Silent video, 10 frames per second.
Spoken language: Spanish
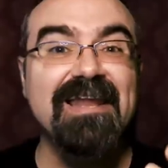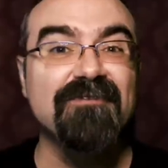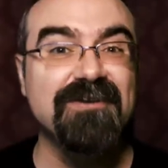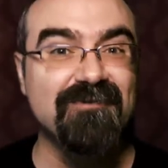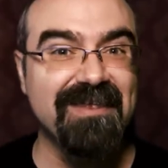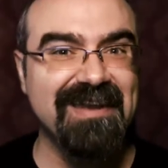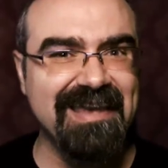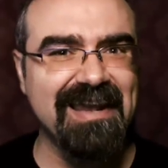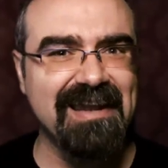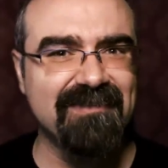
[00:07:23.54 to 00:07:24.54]
la figura de
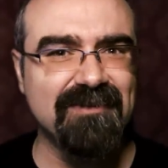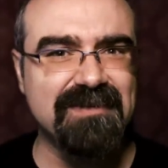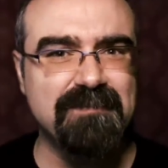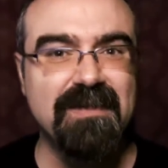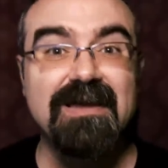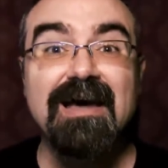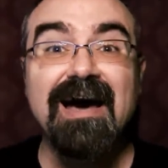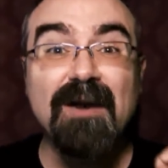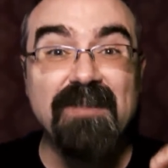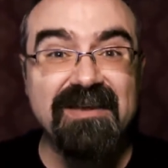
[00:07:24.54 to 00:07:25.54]
Lazotep
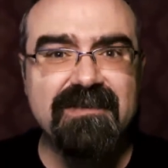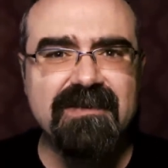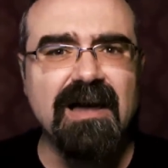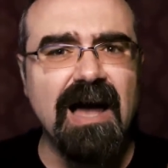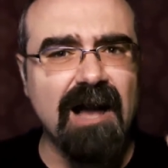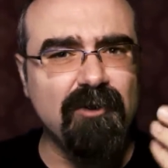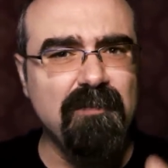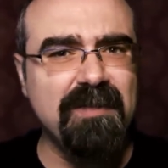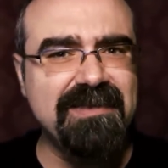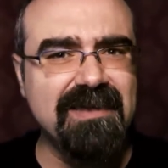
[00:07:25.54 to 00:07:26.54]
aparezca
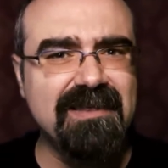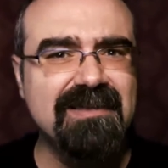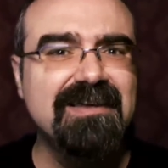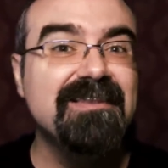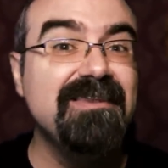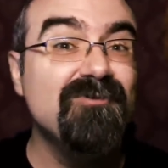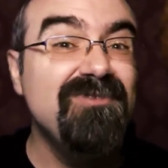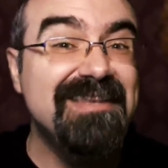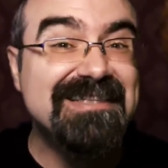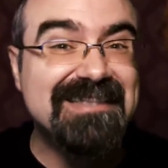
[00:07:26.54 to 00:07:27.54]
acompañada de un
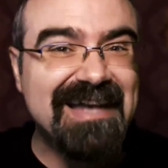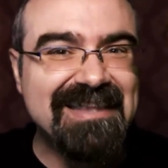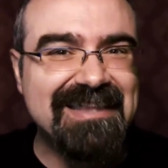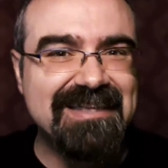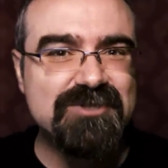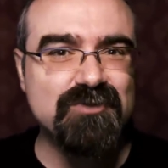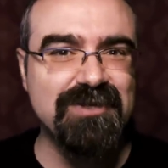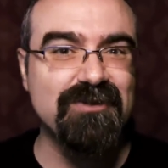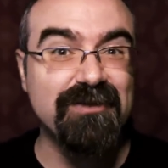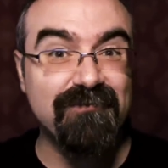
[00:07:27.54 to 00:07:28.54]
distante
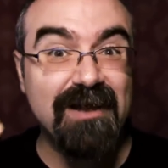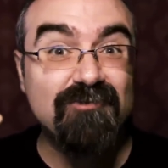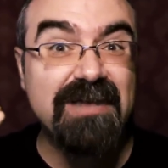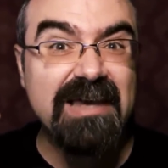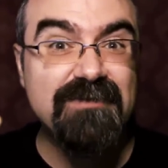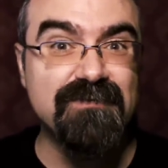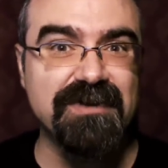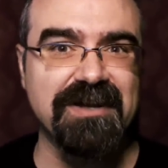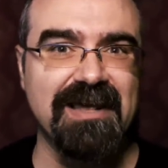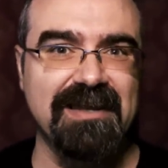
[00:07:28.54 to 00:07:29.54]
sonido de flauta
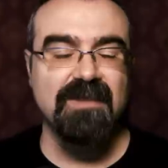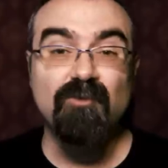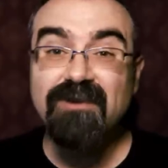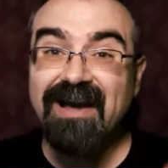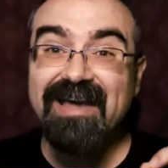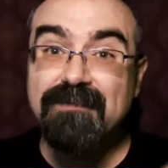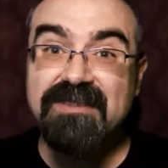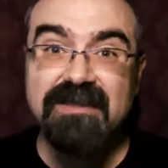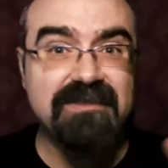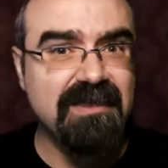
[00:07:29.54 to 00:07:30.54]
infernal, una
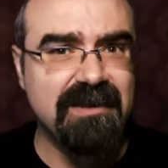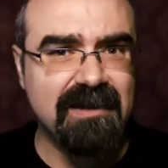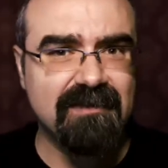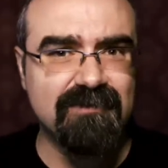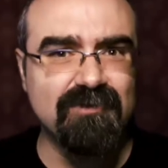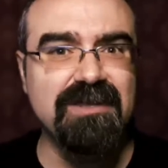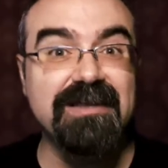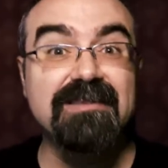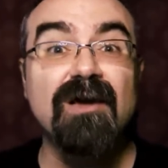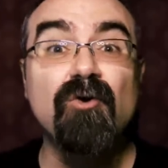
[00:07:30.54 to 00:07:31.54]
evidente relación
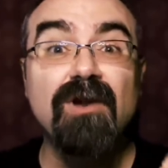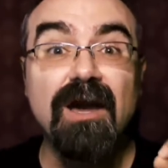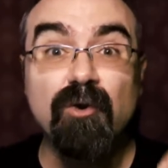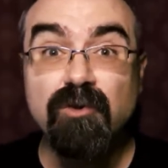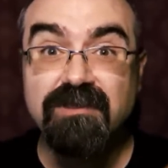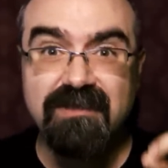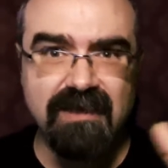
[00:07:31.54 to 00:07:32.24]
directa con la corte de